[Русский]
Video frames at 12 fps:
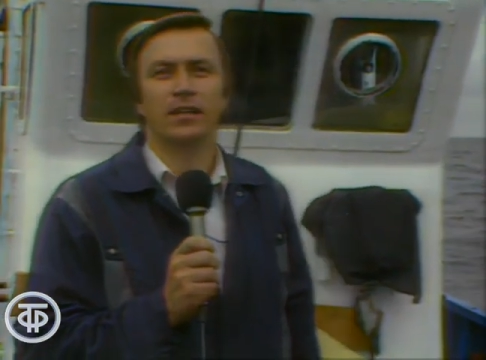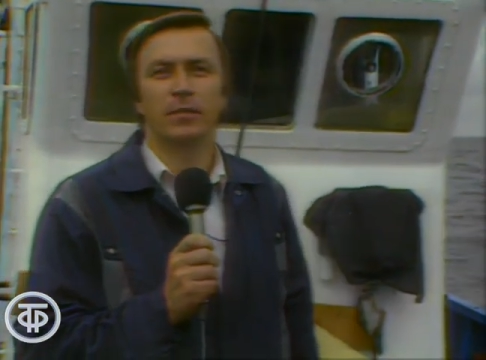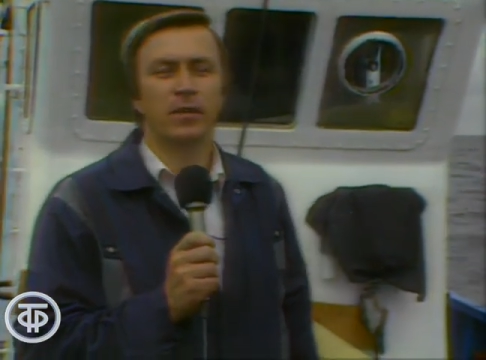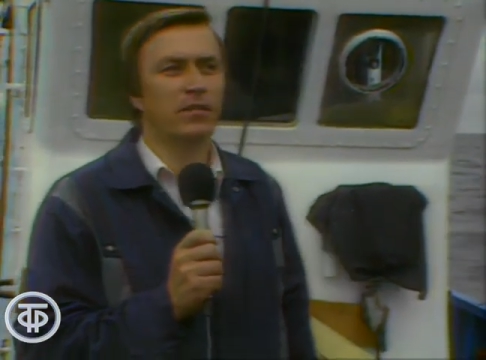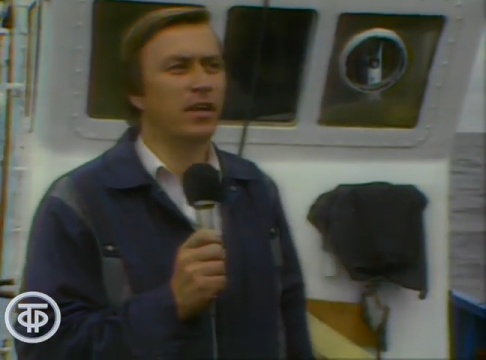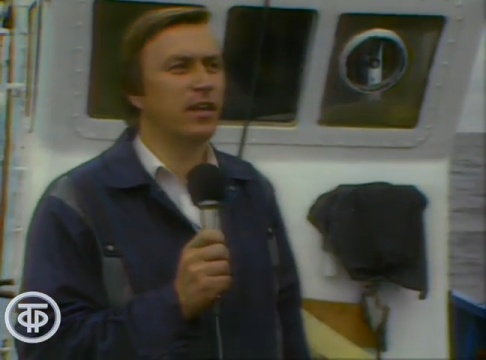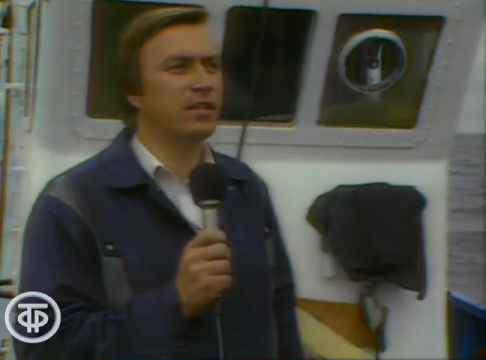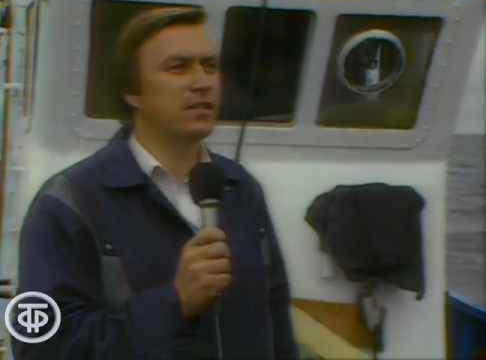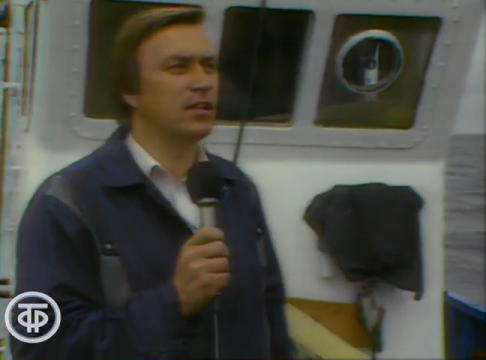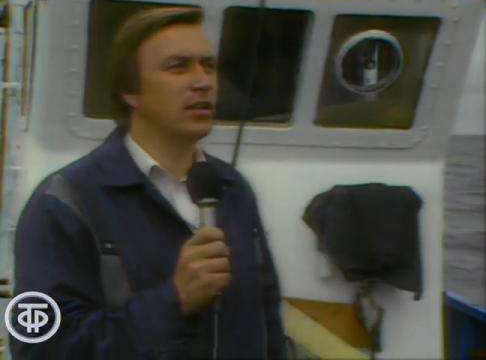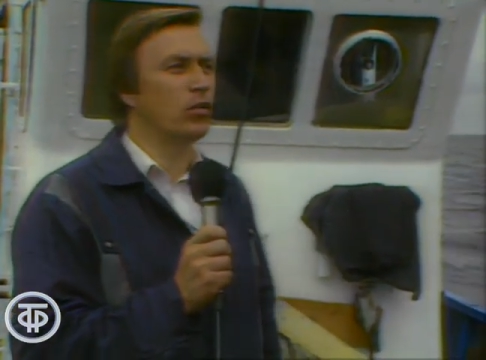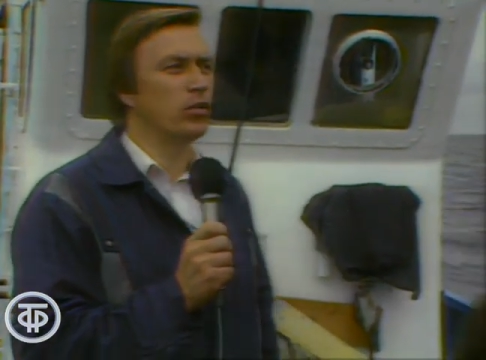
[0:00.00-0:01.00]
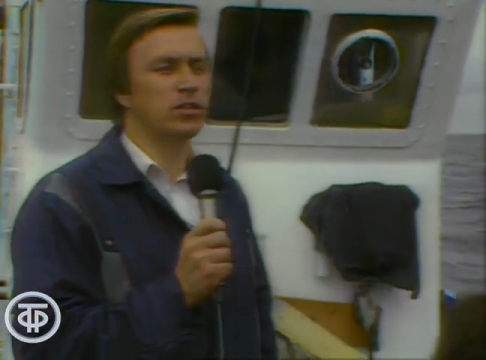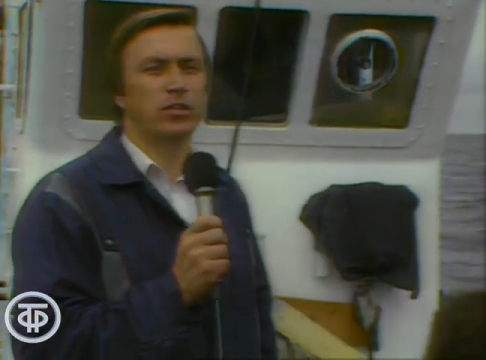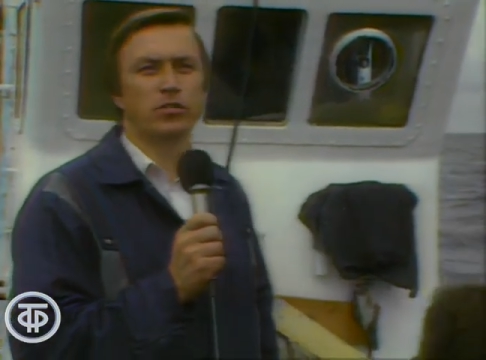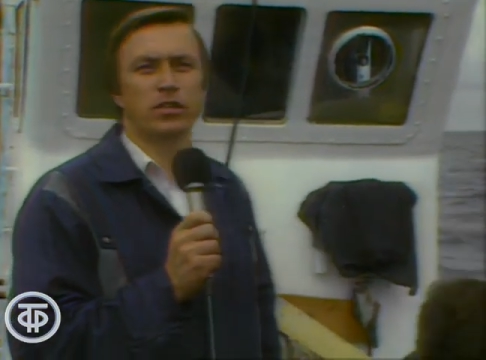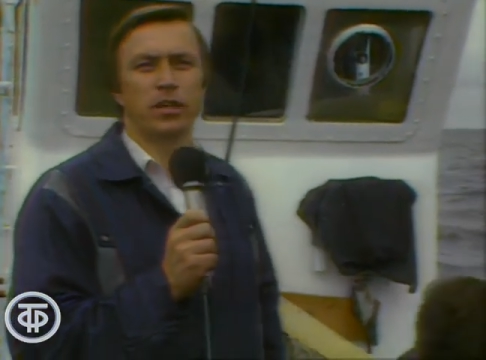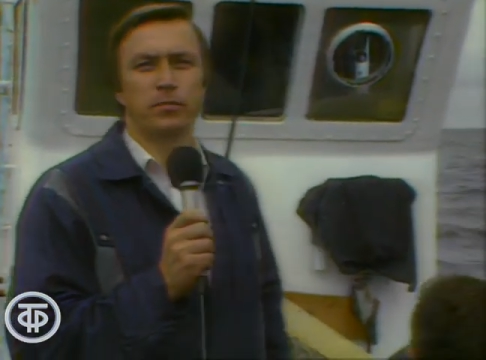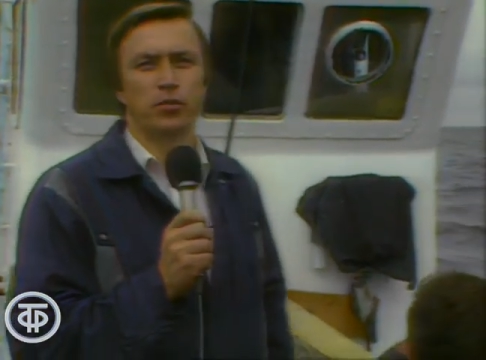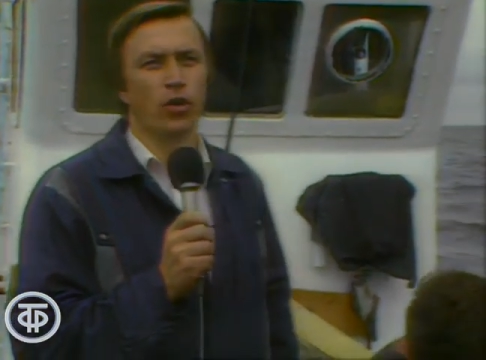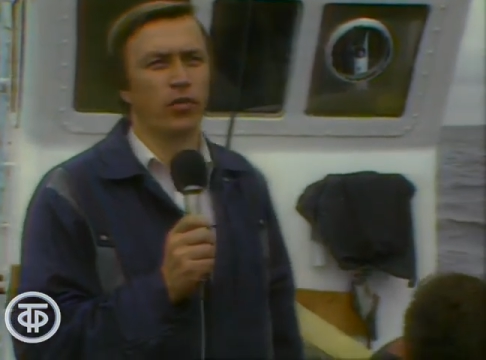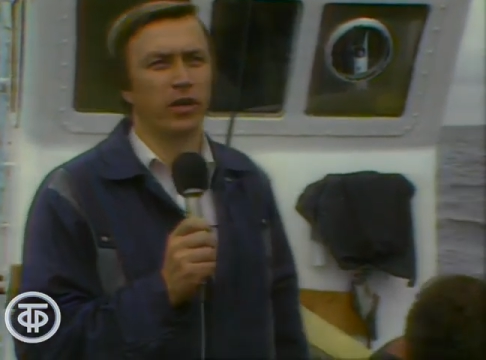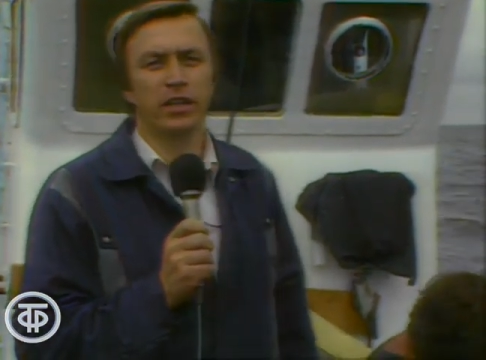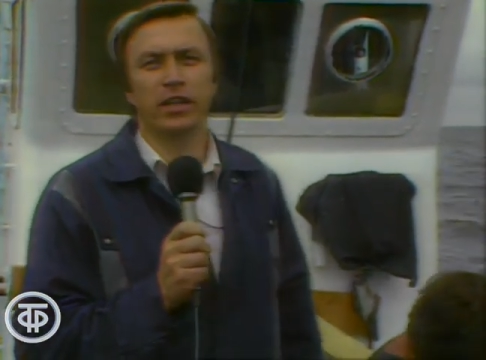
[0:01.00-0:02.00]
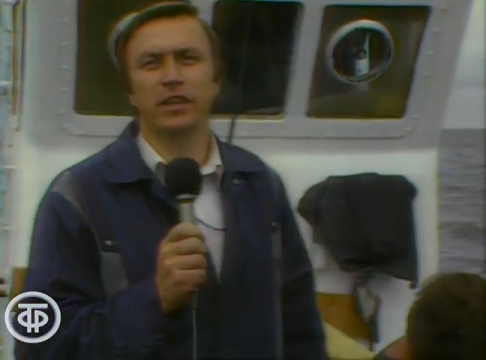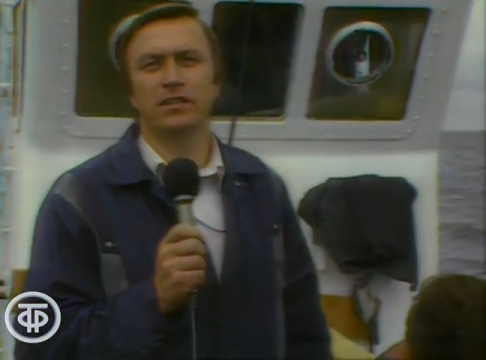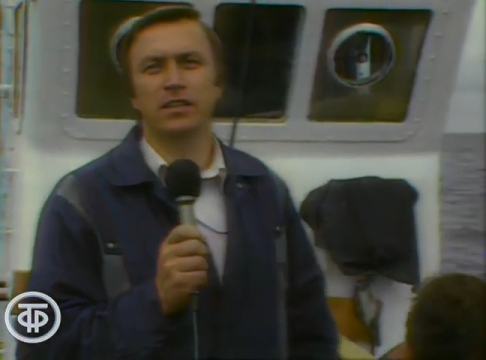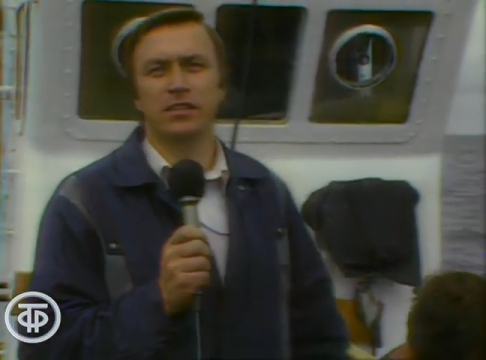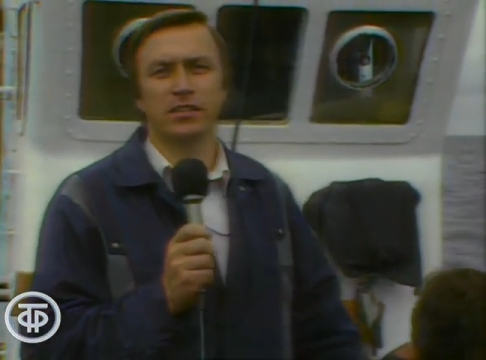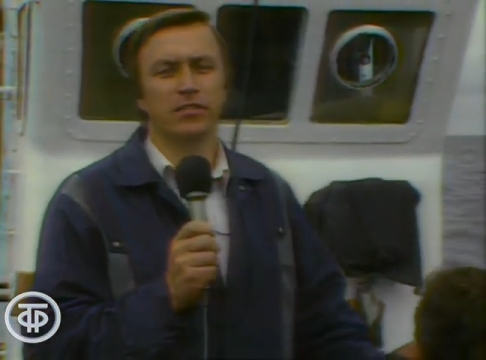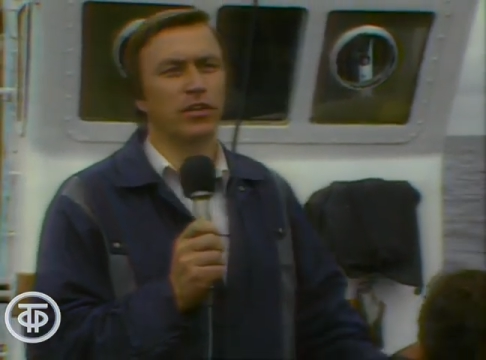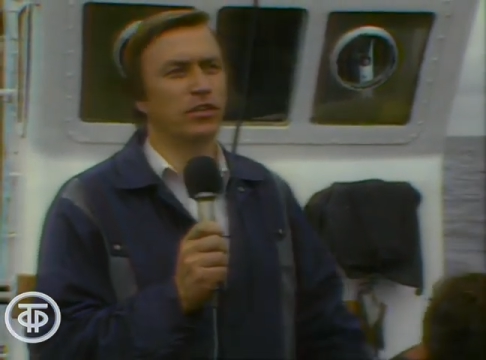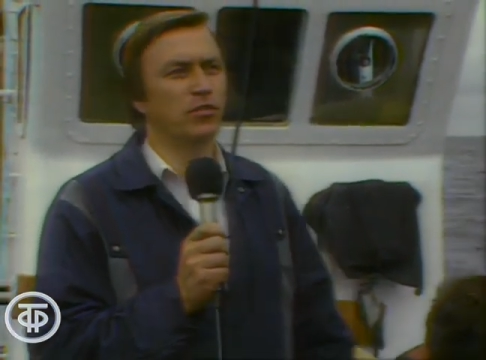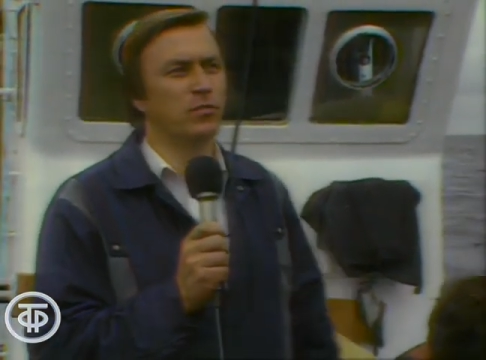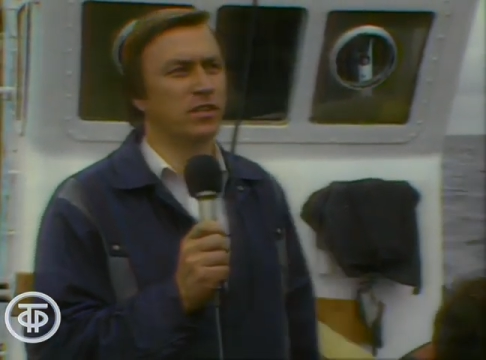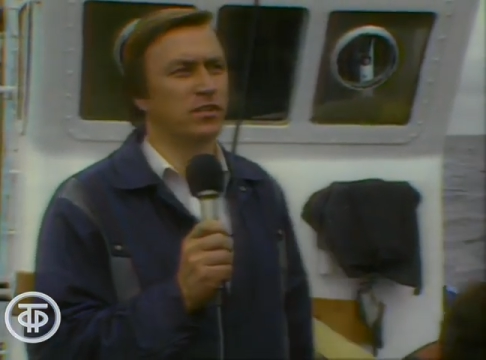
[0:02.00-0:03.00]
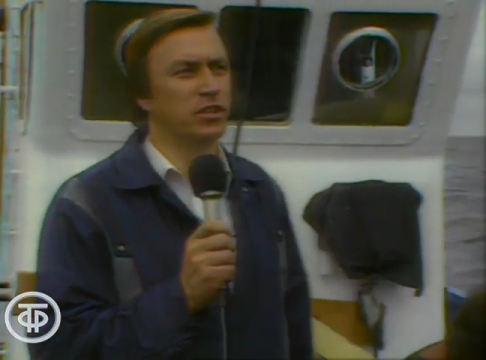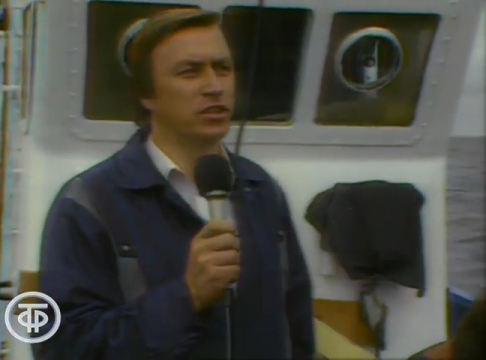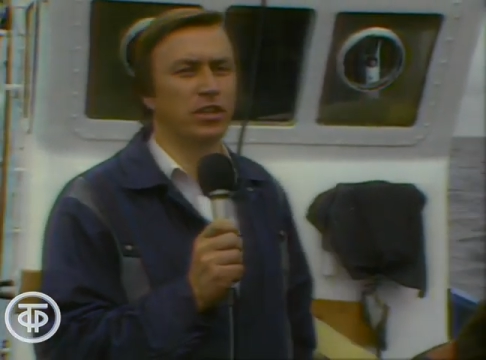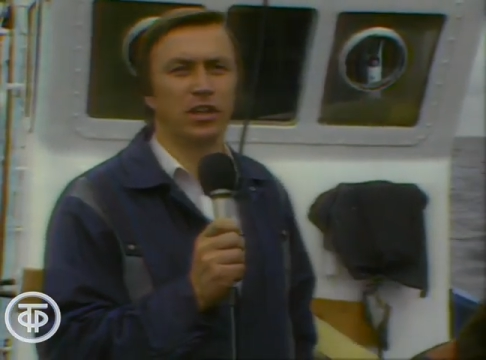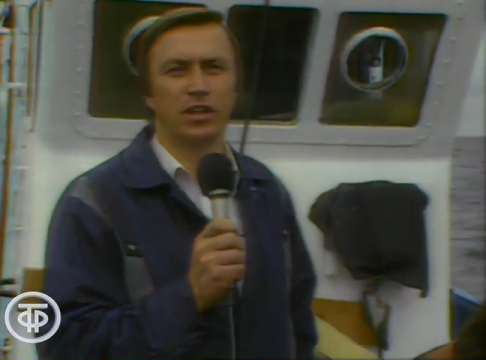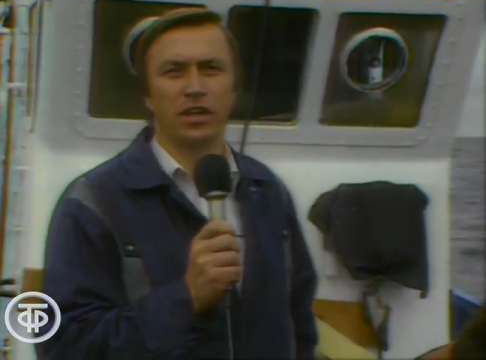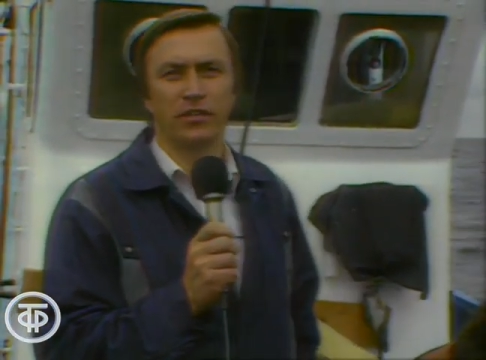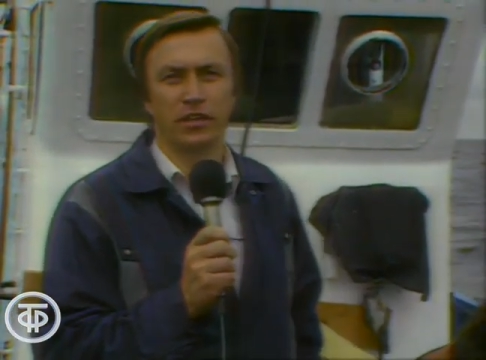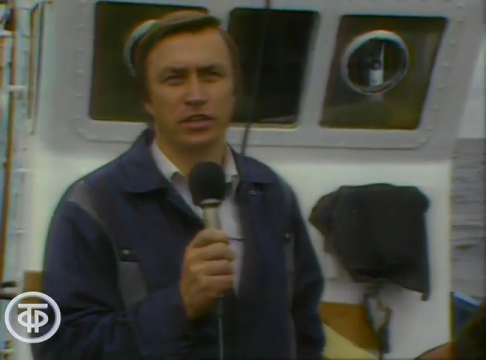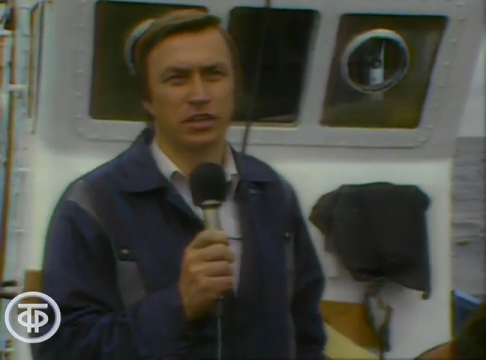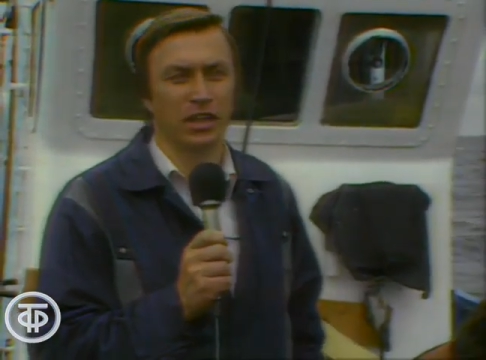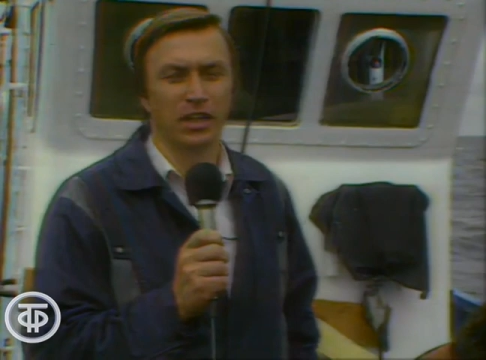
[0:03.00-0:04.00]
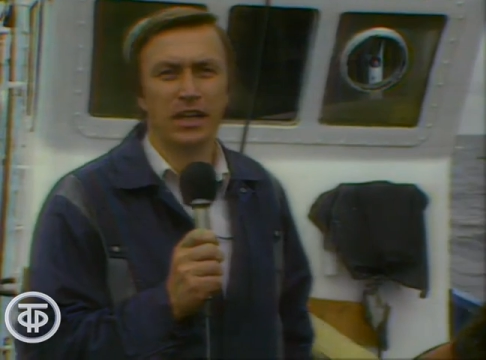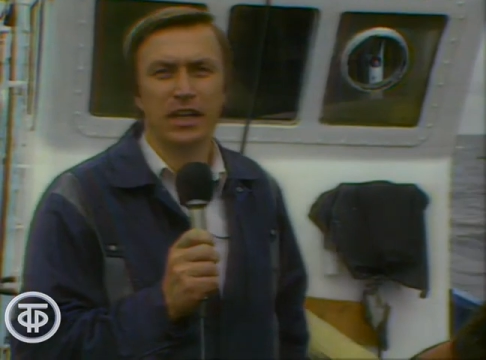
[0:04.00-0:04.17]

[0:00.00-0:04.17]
направляется к острову Скрипцова, или, как здесь называют его местные жители, Ковришка.